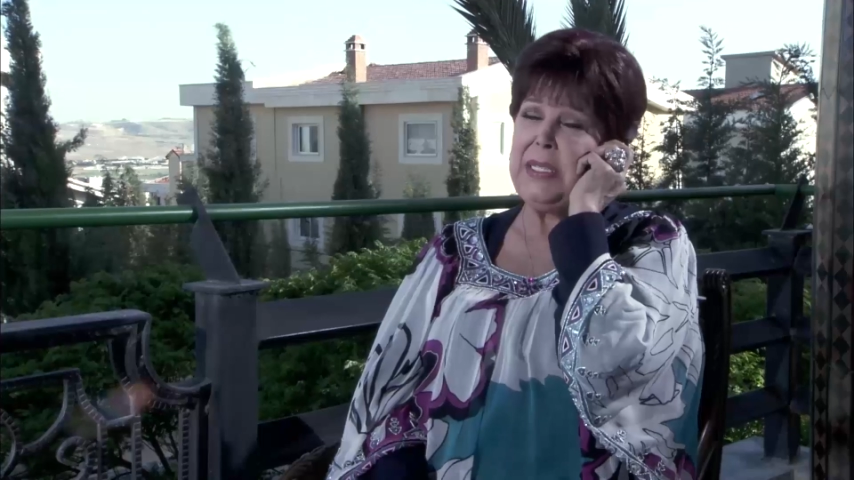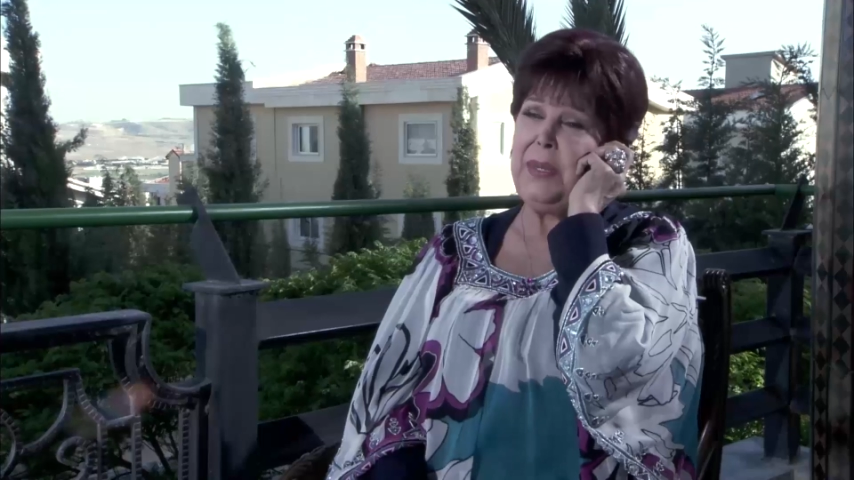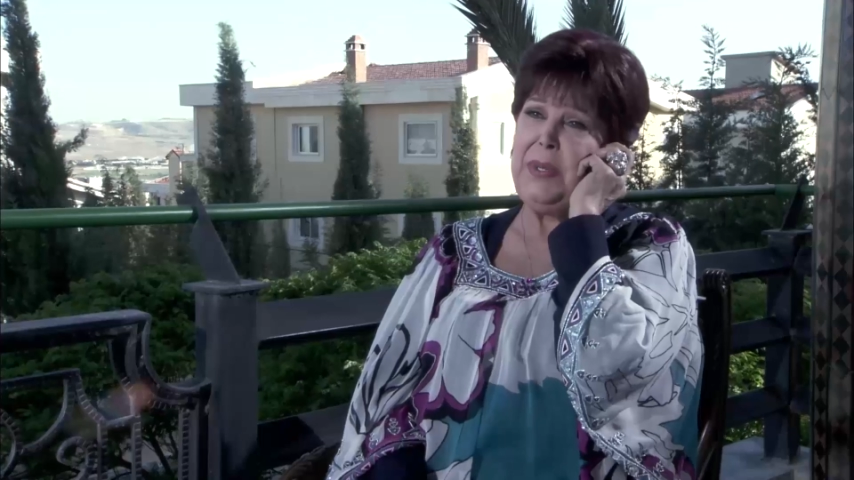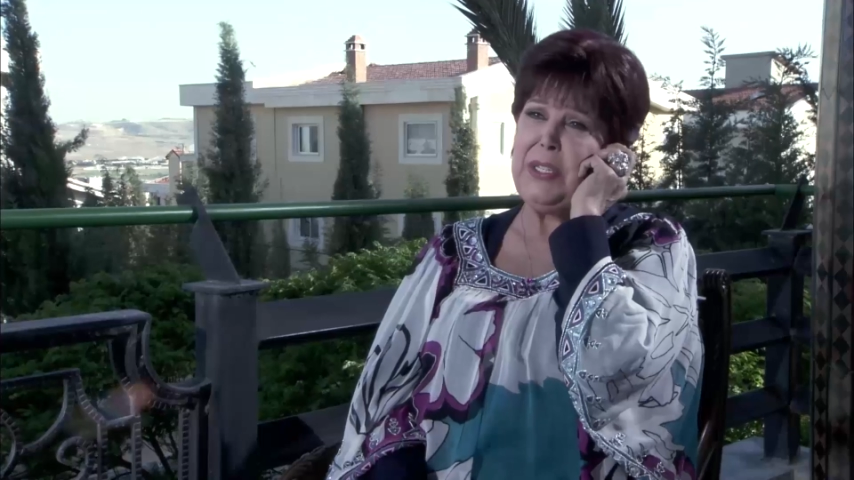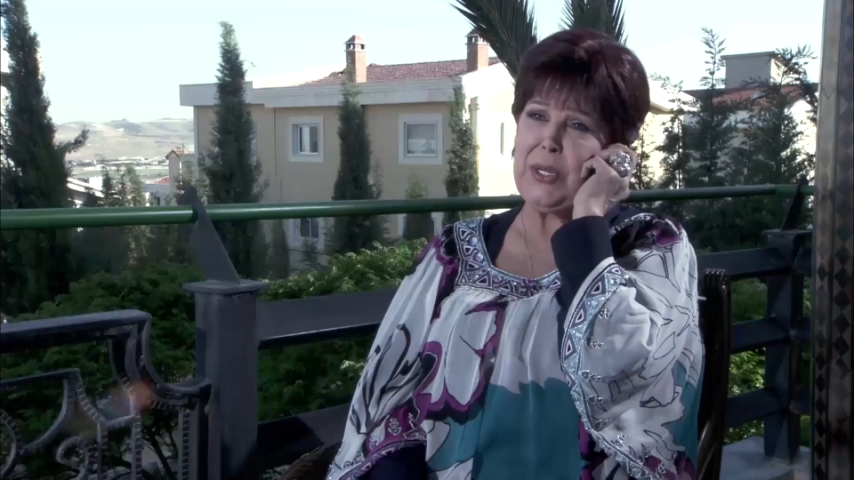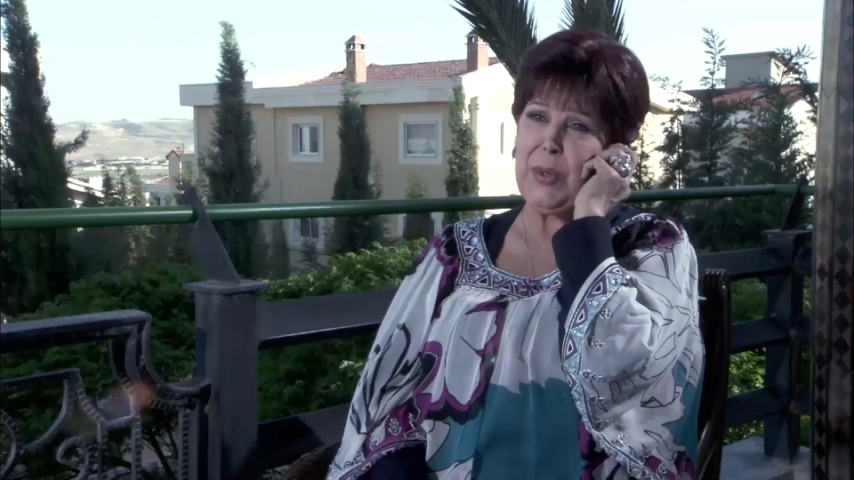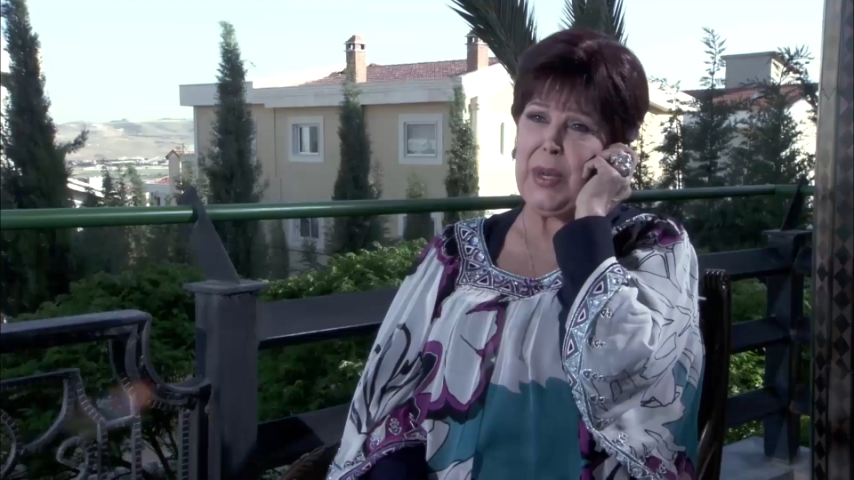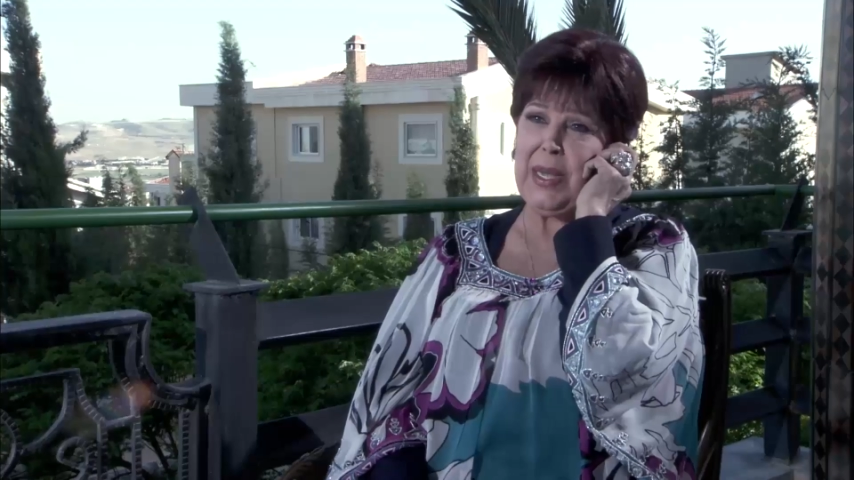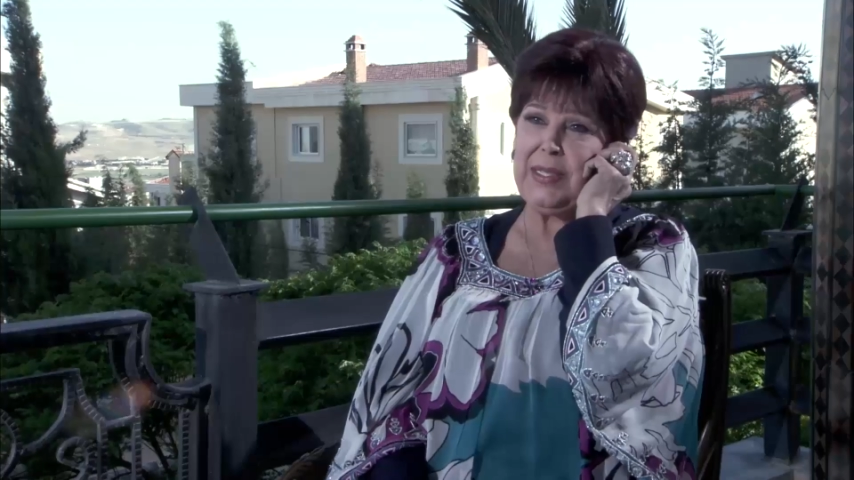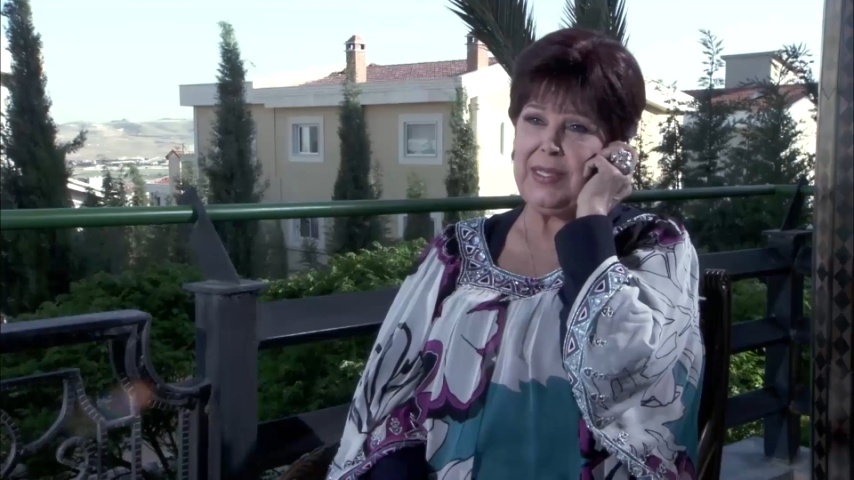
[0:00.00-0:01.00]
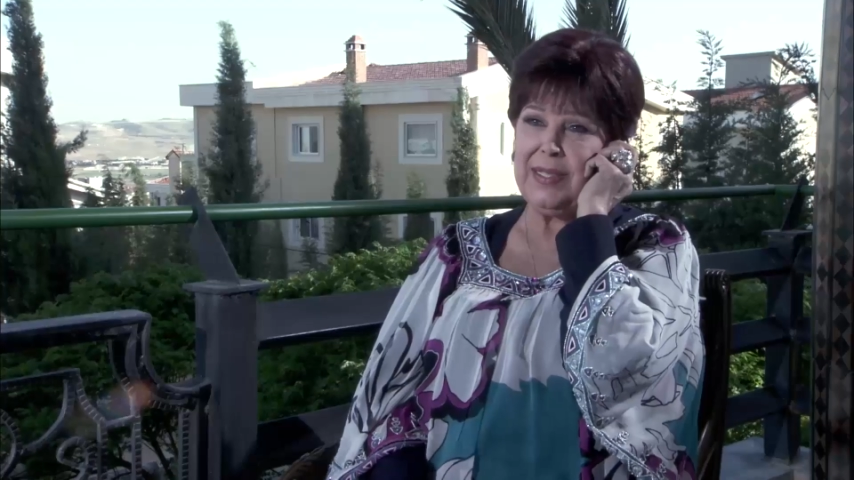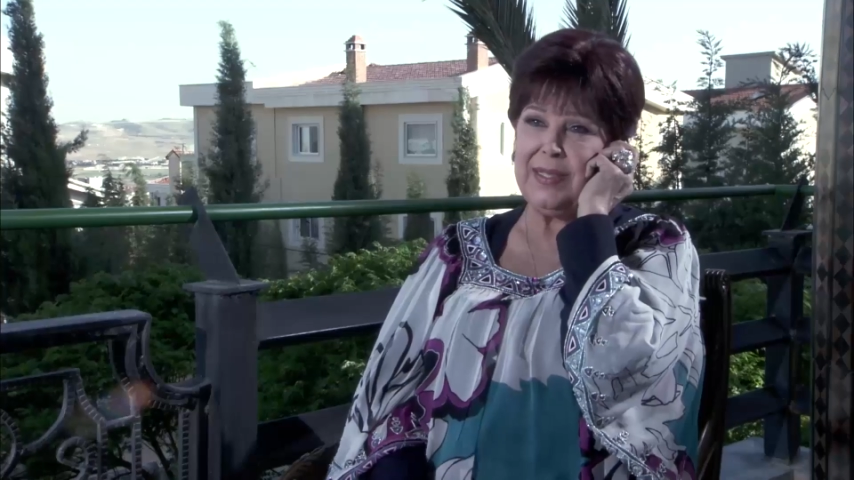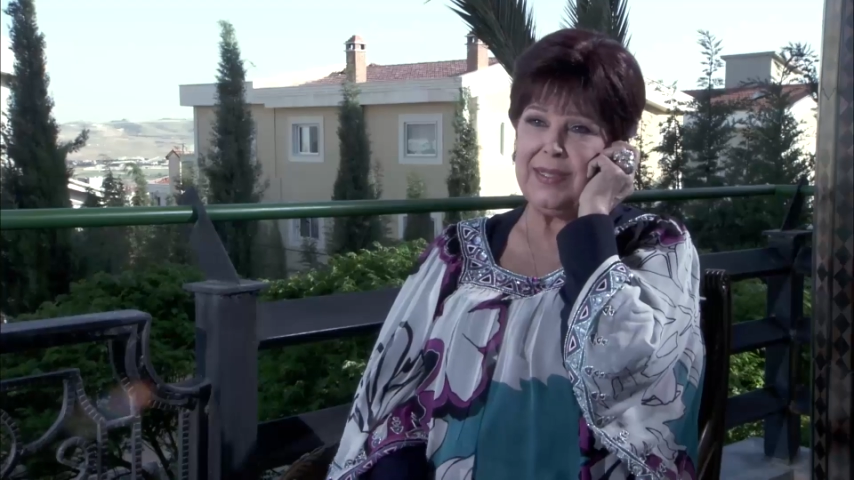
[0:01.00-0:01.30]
ما لوحدي